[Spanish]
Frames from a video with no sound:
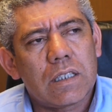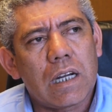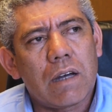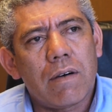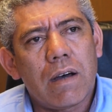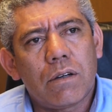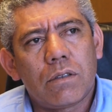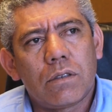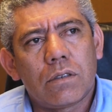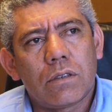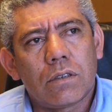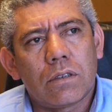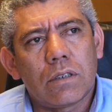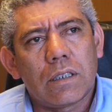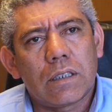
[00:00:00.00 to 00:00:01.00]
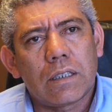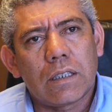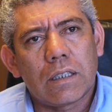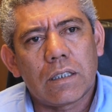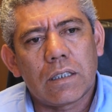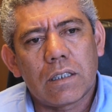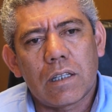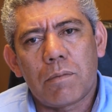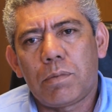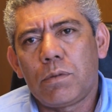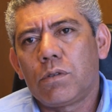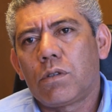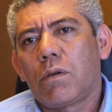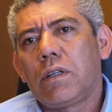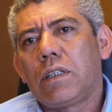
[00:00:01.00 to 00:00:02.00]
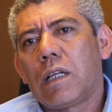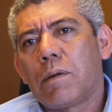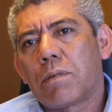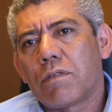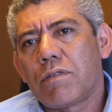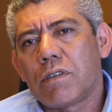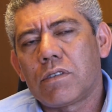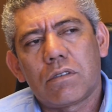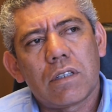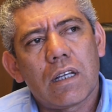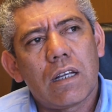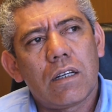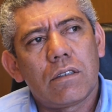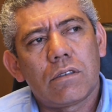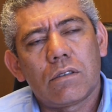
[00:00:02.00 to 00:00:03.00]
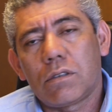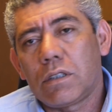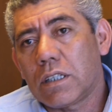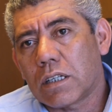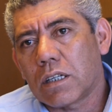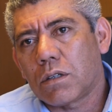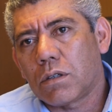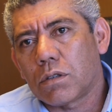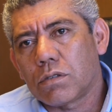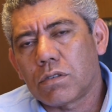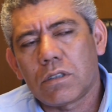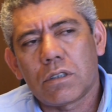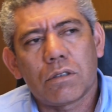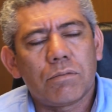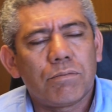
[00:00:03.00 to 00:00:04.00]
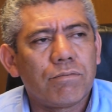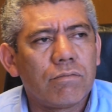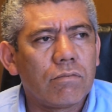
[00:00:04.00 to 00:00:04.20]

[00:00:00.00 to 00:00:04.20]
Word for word: trabajo desde el punto de vista profesional no es reconocido.